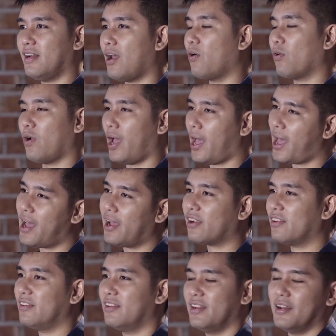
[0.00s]
เราก็อ่ะ
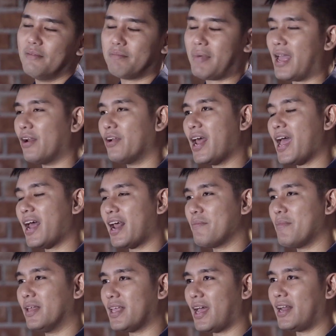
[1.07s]
ไปแล้วได้อะไร
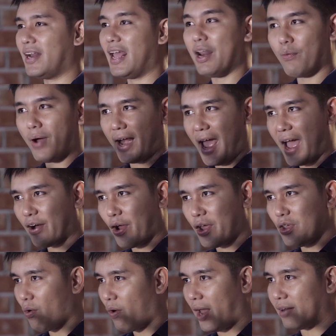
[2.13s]
ไหมจ๊ะ ได้รางวัล
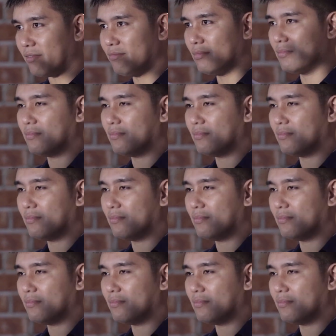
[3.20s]
500 หยวน